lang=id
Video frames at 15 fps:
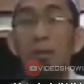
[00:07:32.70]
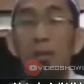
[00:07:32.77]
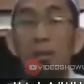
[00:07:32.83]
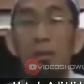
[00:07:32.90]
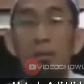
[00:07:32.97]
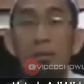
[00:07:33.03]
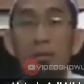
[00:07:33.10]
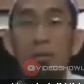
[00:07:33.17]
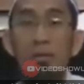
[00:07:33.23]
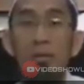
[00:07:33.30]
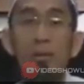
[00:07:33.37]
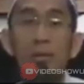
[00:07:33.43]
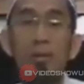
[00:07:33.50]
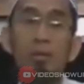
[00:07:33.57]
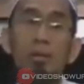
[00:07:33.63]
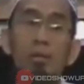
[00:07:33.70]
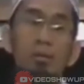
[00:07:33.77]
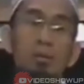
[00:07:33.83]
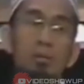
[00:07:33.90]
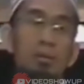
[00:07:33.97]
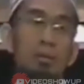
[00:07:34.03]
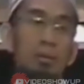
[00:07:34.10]
Allah dan Rasulnya.
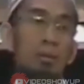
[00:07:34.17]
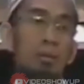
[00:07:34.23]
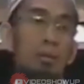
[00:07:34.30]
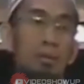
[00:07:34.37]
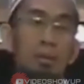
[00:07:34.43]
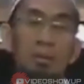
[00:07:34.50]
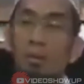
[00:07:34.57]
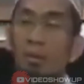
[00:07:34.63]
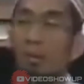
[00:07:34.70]
Allah.